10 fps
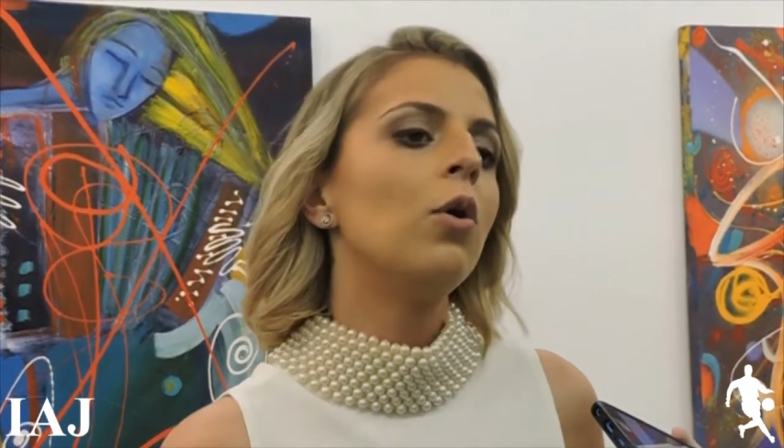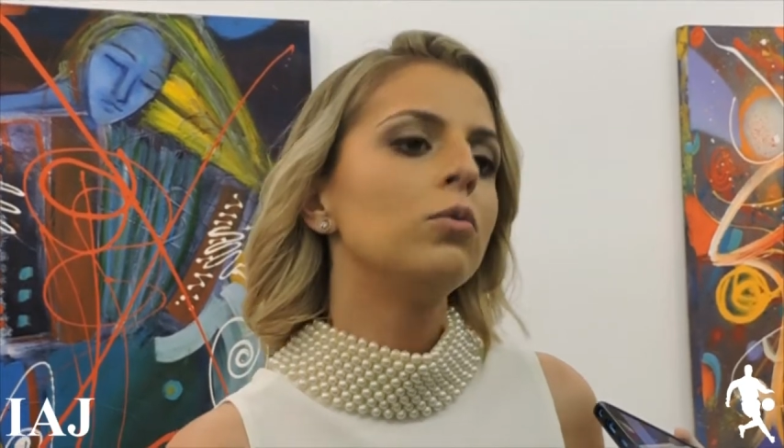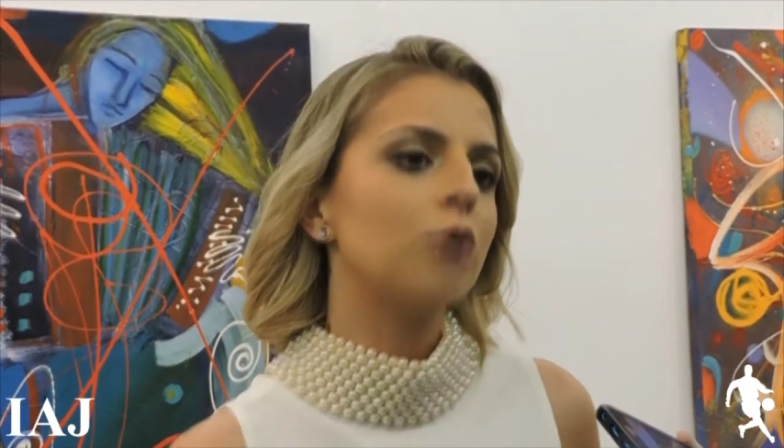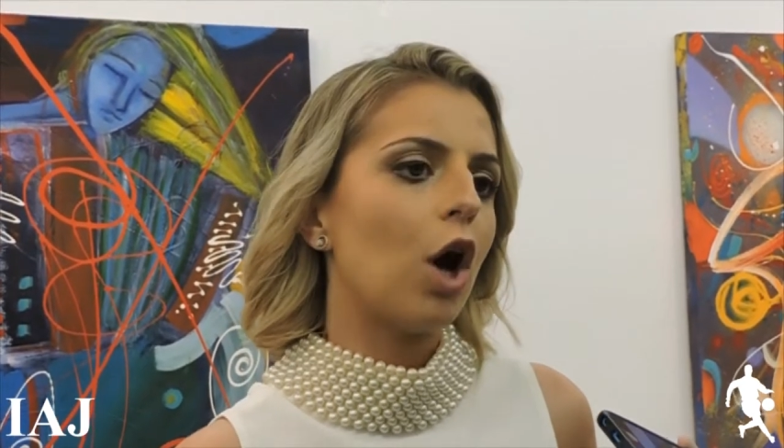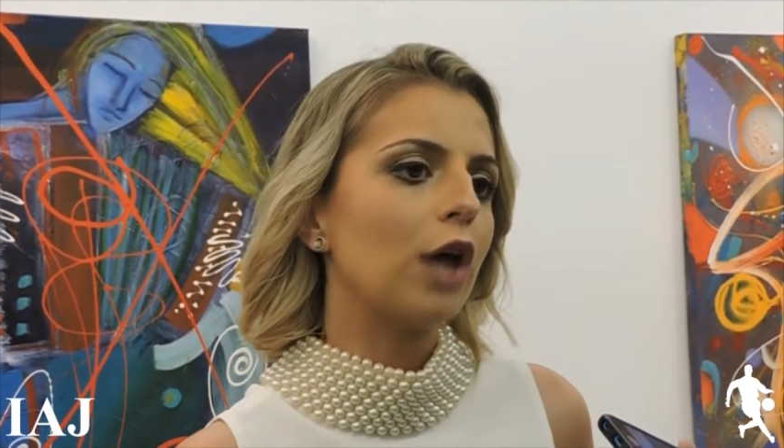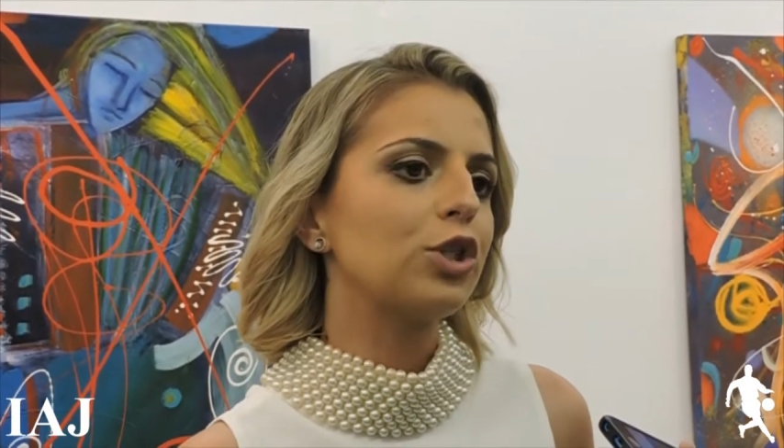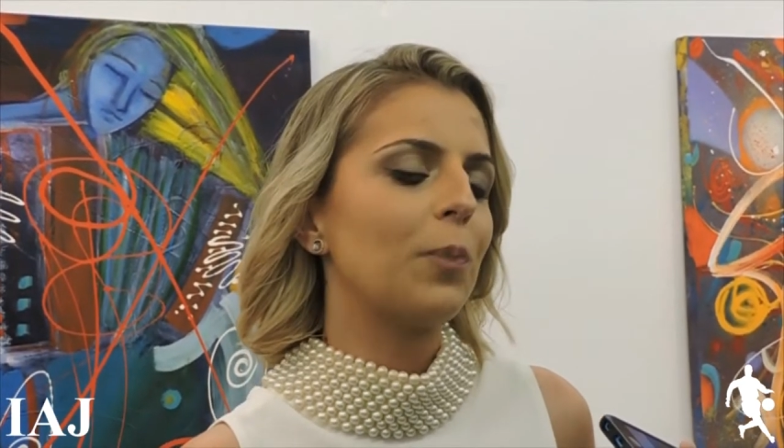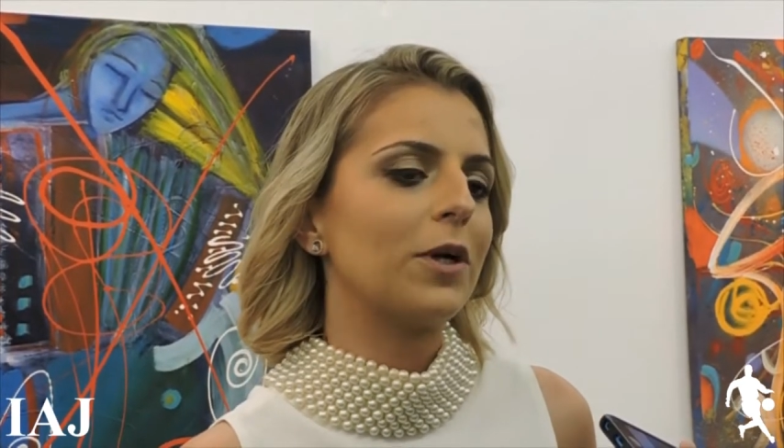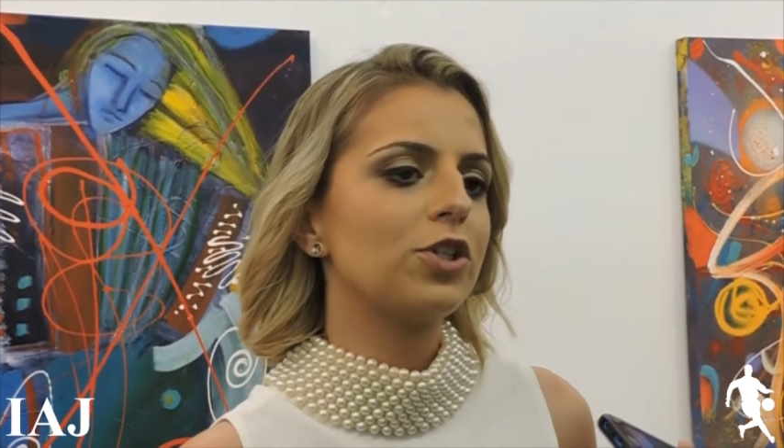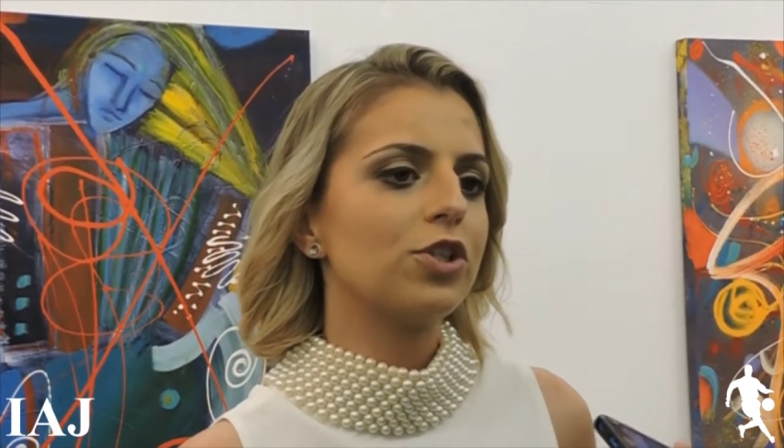um norte
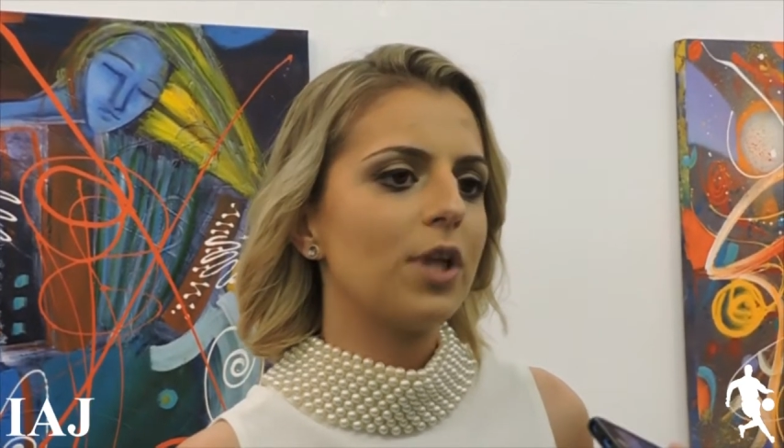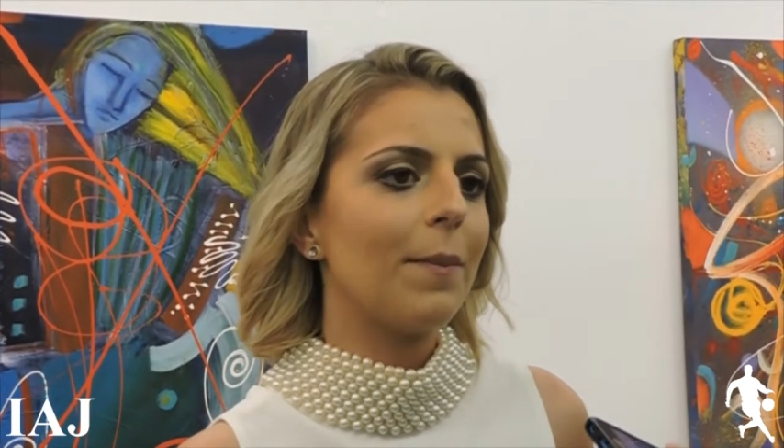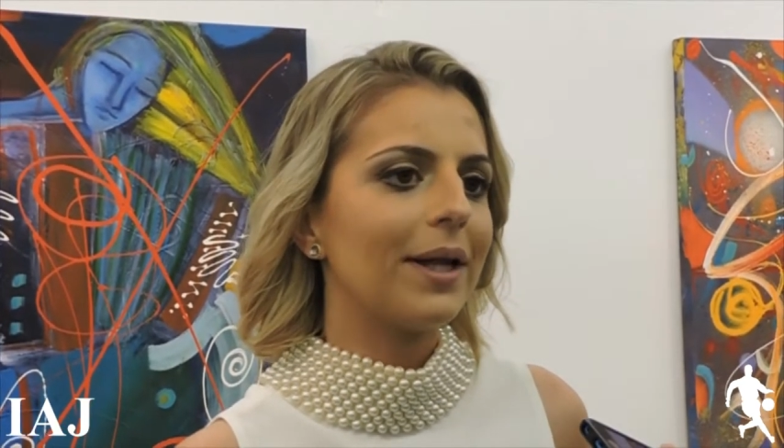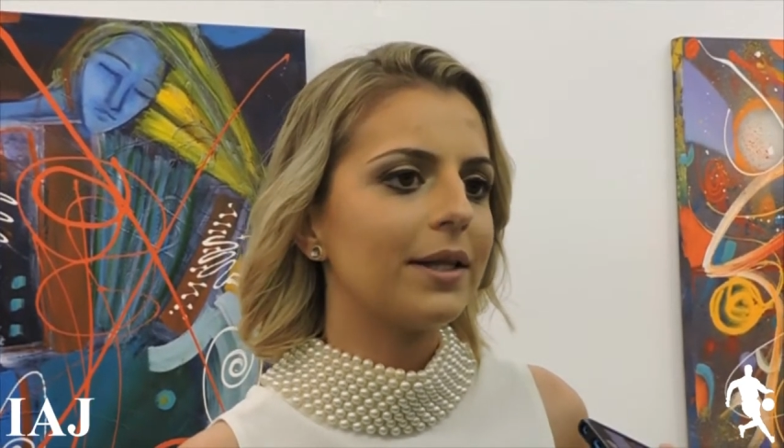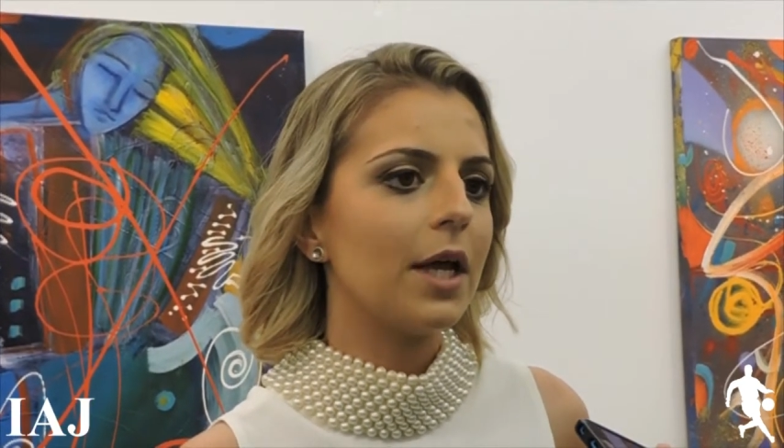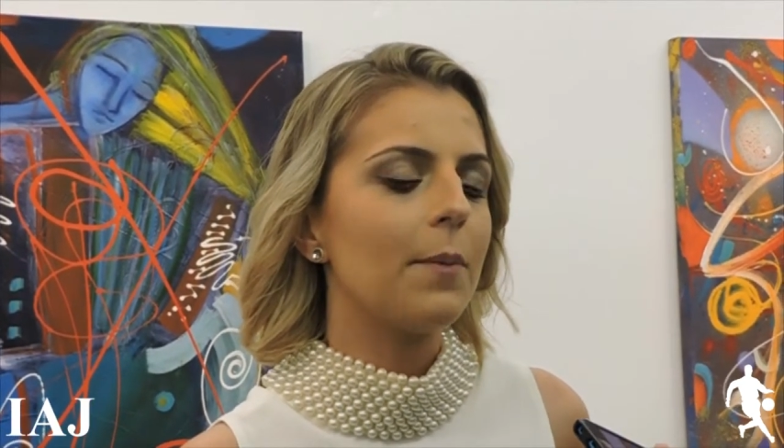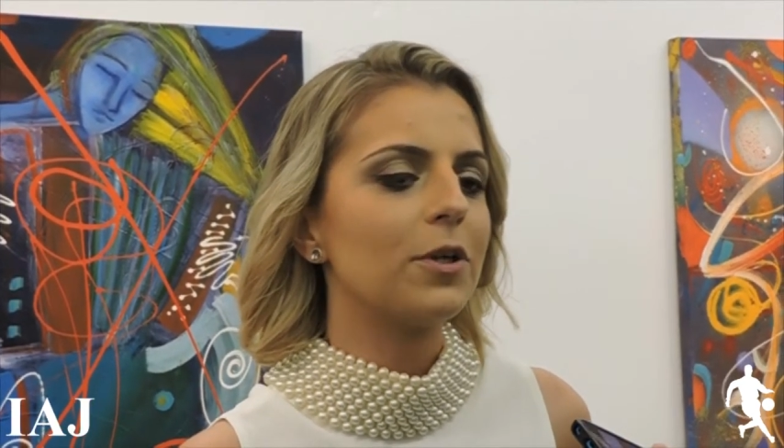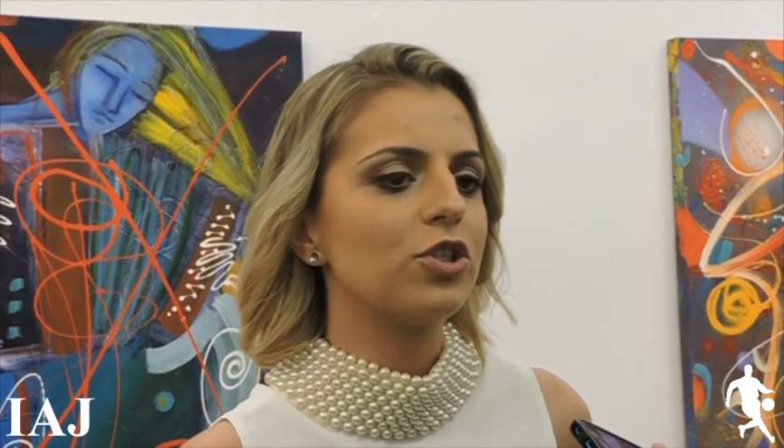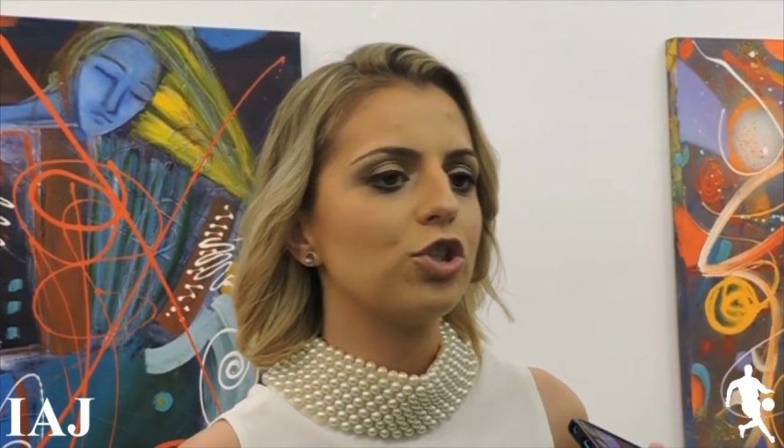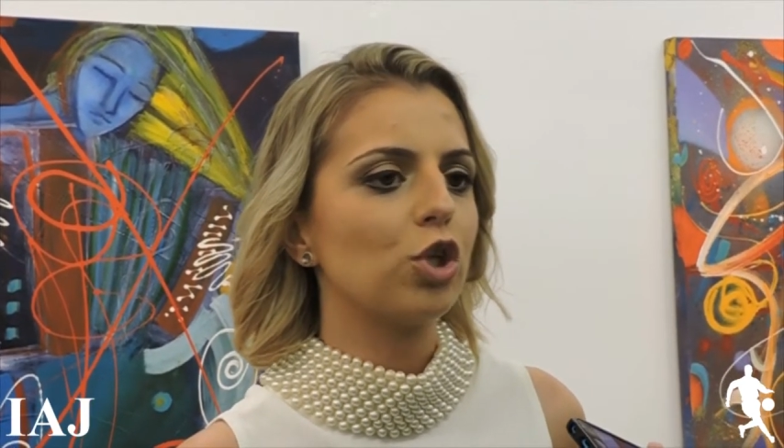para a gente debater,
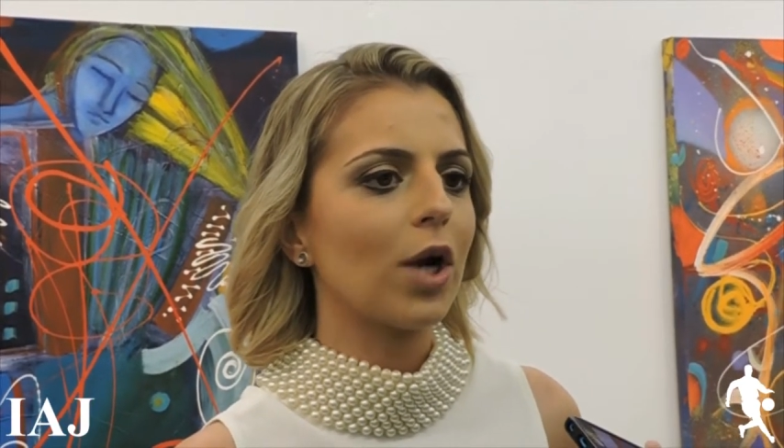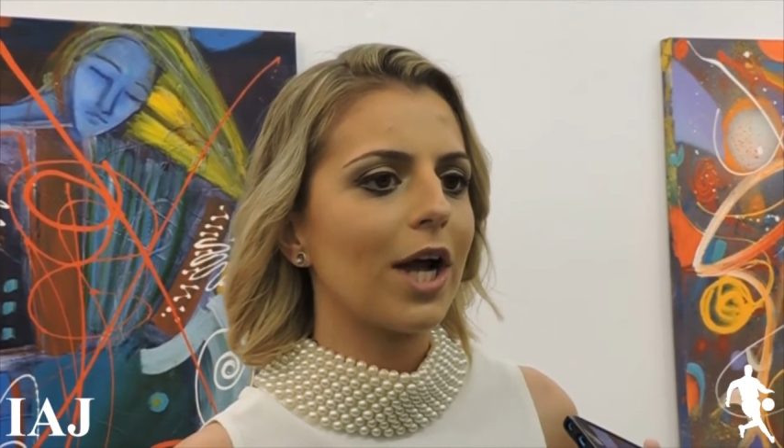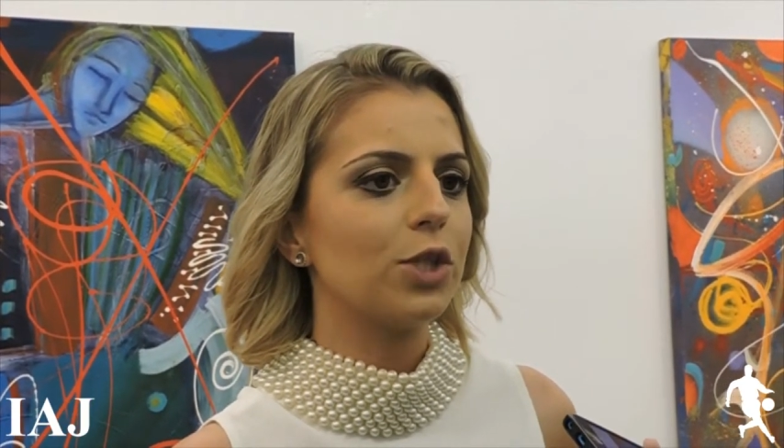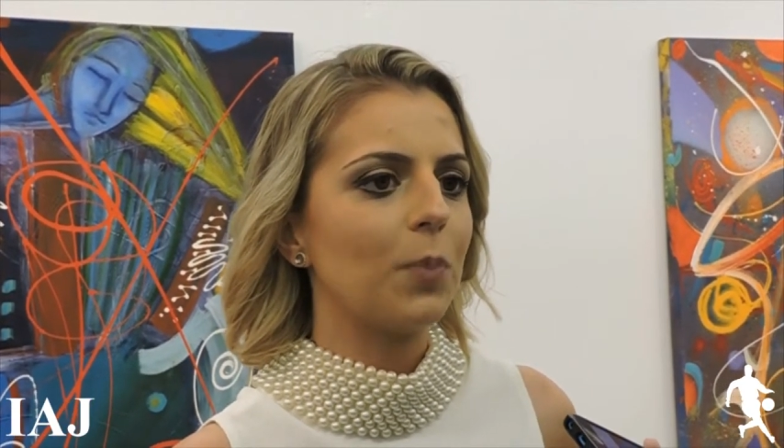para a gente trocar